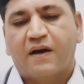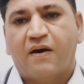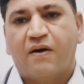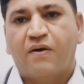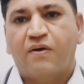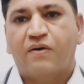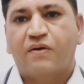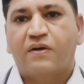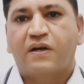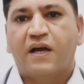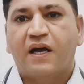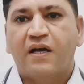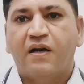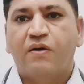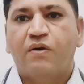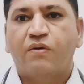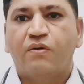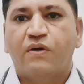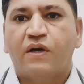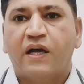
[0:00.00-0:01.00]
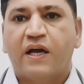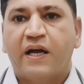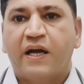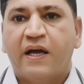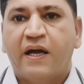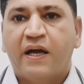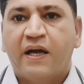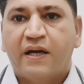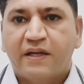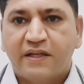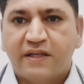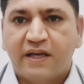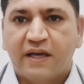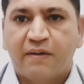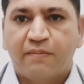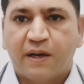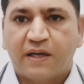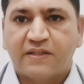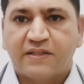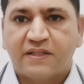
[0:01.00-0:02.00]
और कई लोगों ने
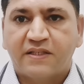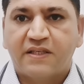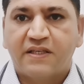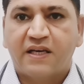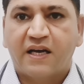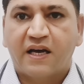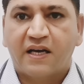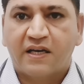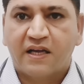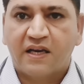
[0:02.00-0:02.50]
ये मैसेज किया